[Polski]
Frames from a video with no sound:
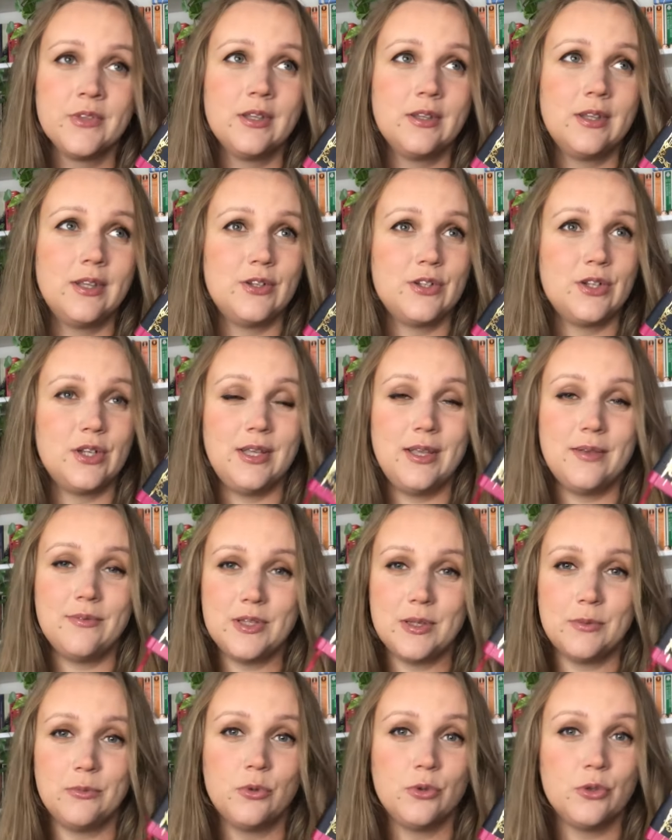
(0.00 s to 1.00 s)
Także ja
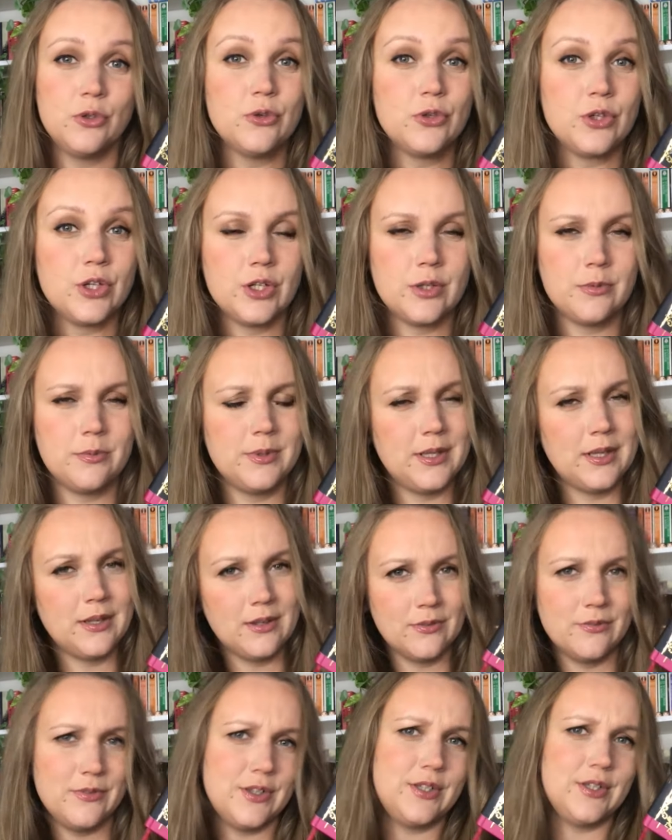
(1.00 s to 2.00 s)
wziąłem tą książkę, żeby
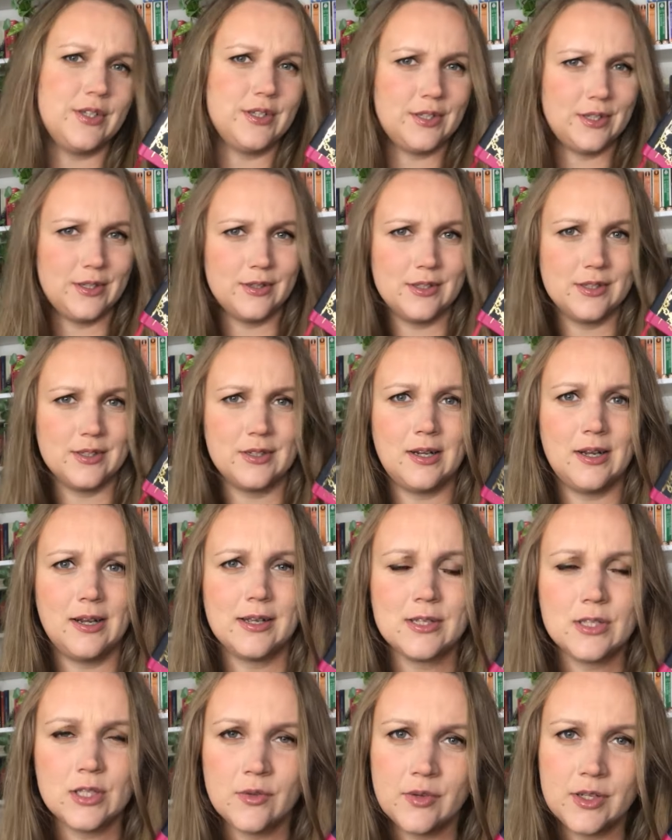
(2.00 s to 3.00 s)
tak, wiecie, się
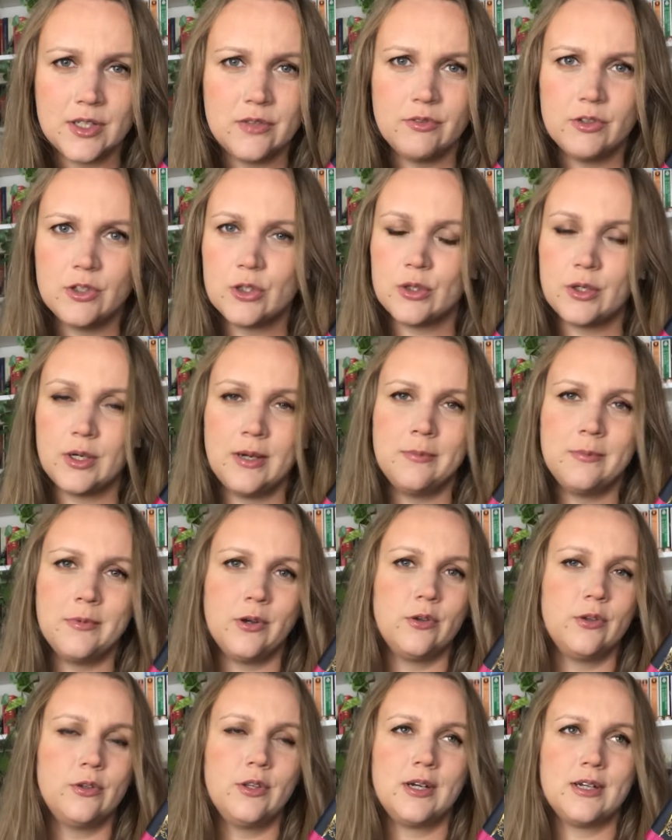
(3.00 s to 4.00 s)
zrelaksować wieczorem,
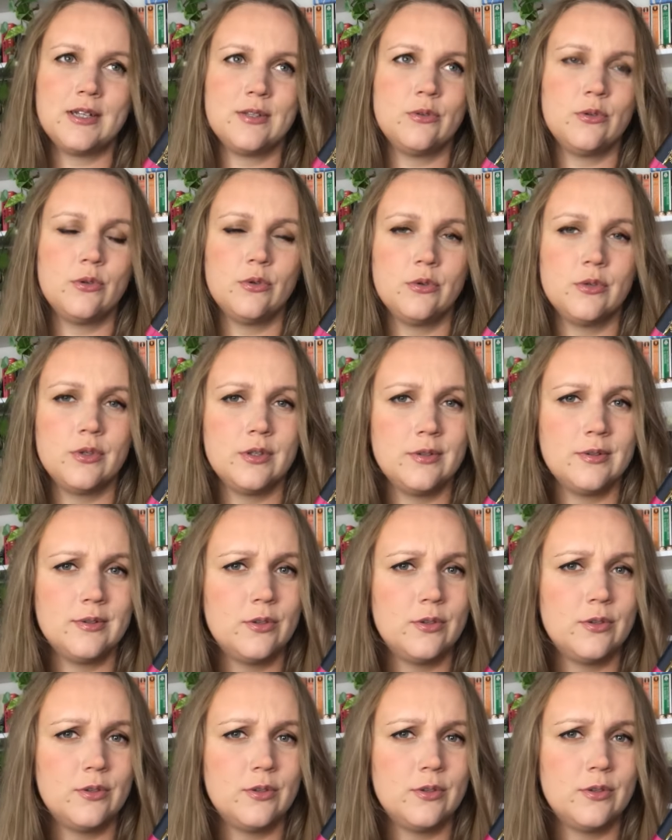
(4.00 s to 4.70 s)
od razu y,